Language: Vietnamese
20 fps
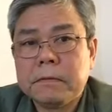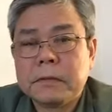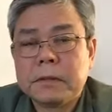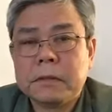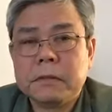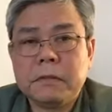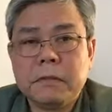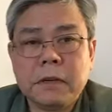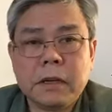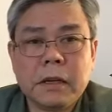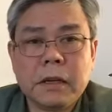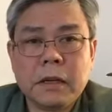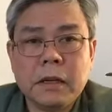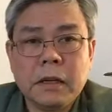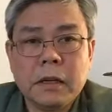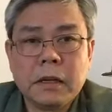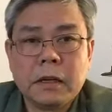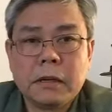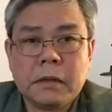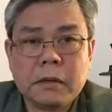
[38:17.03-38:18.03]
và
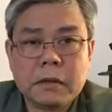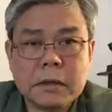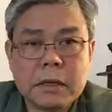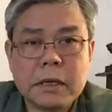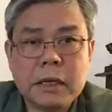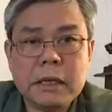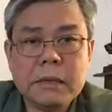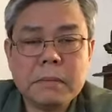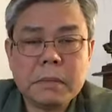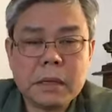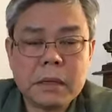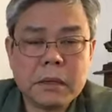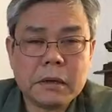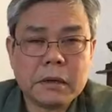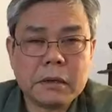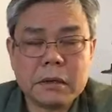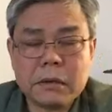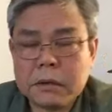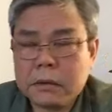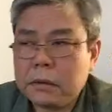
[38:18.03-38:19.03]
ờ, khi mà
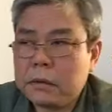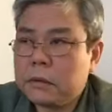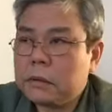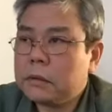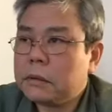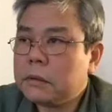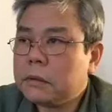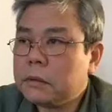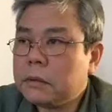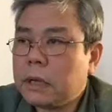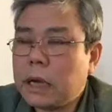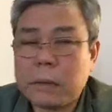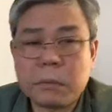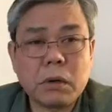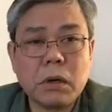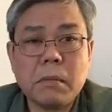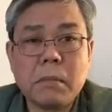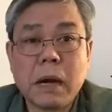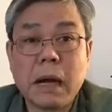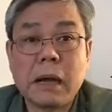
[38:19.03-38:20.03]
ừ, hạm
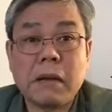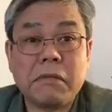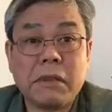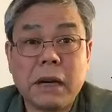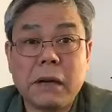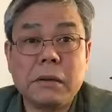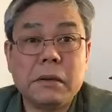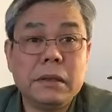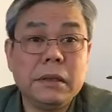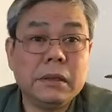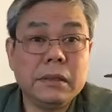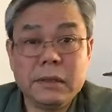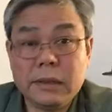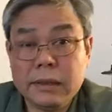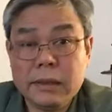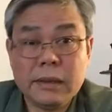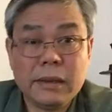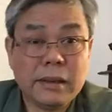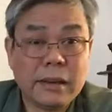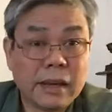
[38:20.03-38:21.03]
đội 3 vào nữa
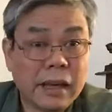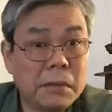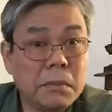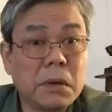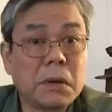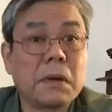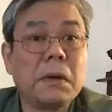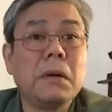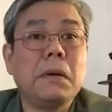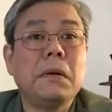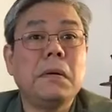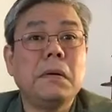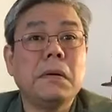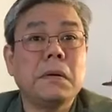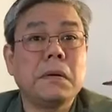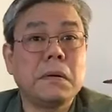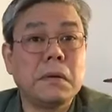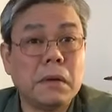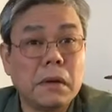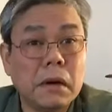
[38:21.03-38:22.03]
thì lại một lô
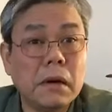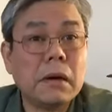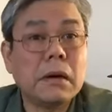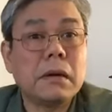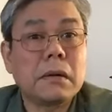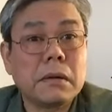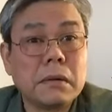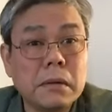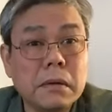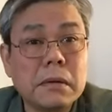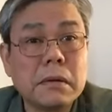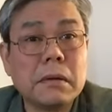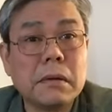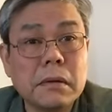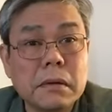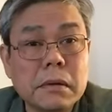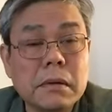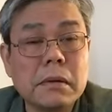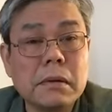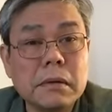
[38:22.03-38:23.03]
của của
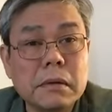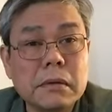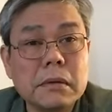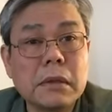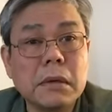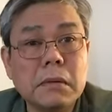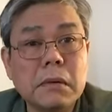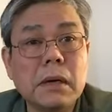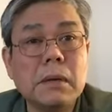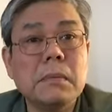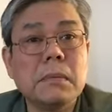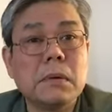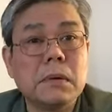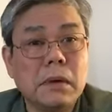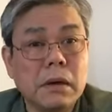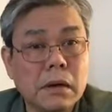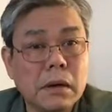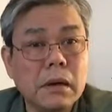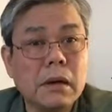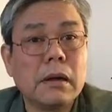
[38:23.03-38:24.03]
của của tàu ngầm
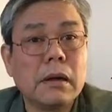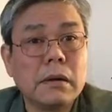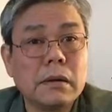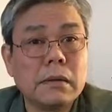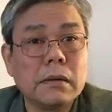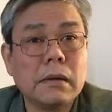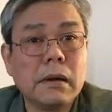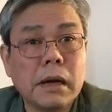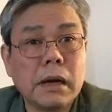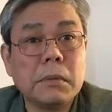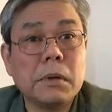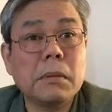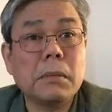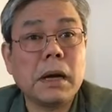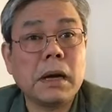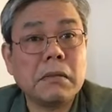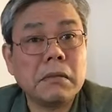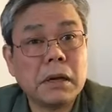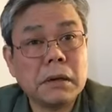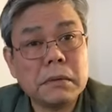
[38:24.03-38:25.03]
của của hạm đội
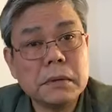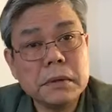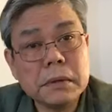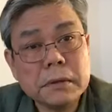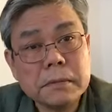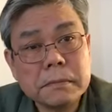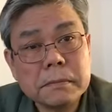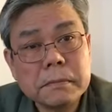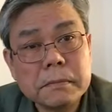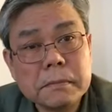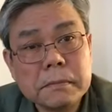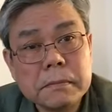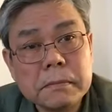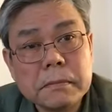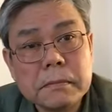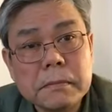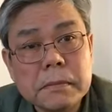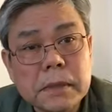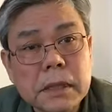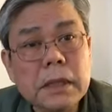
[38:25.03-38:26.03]
3 vào nữa
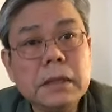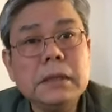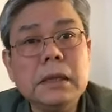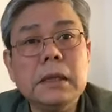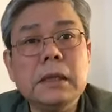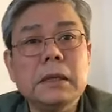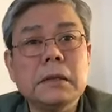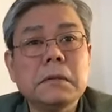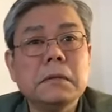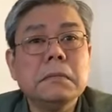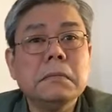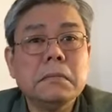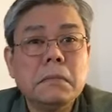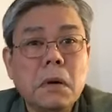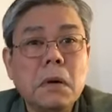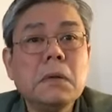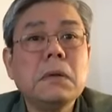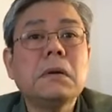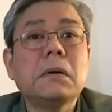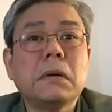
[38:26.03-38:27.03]
ít nhất là cũng
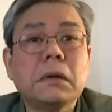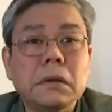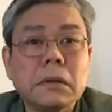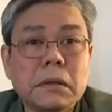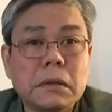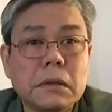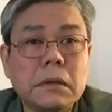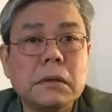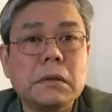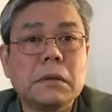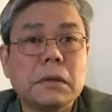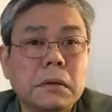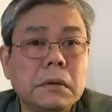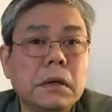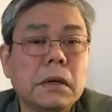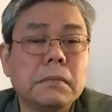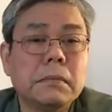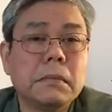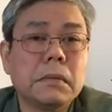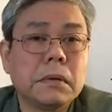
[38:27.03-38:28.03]
bốn con tàu
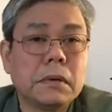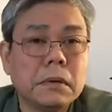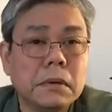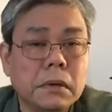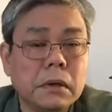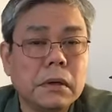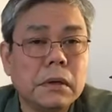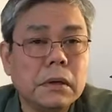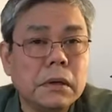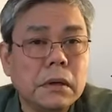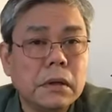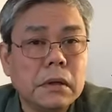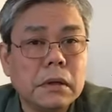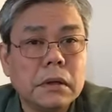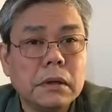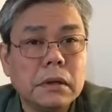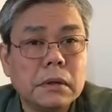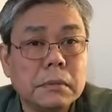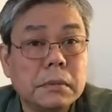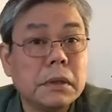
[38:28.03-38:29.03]
ngầm của
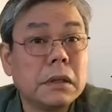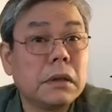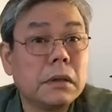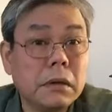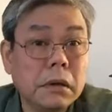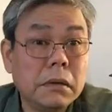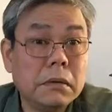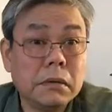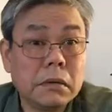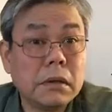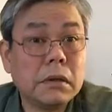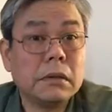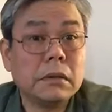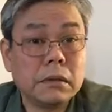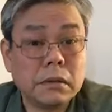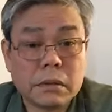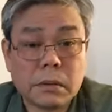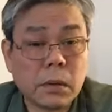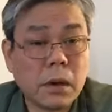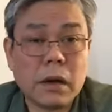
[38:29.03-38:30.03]
ờ, mà tàu lậu
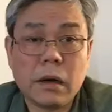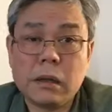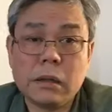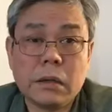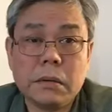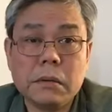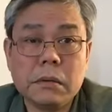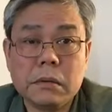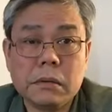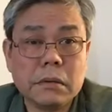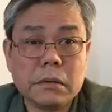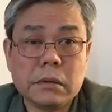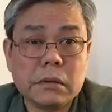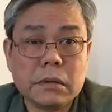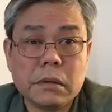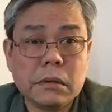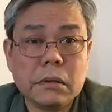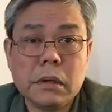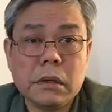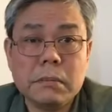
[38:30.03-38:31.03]
toàn là tàu
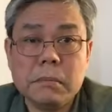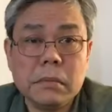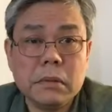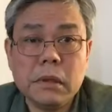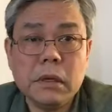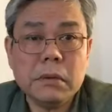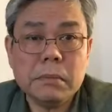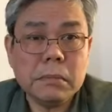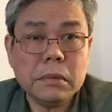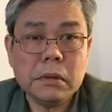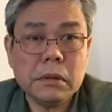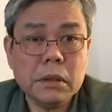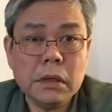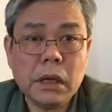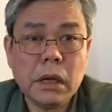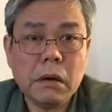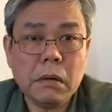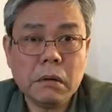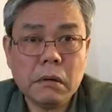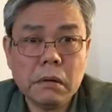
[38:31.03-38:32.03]
tàu ngầm lớp e
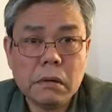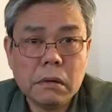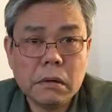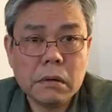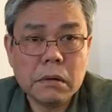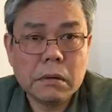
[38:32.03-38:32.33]
IAO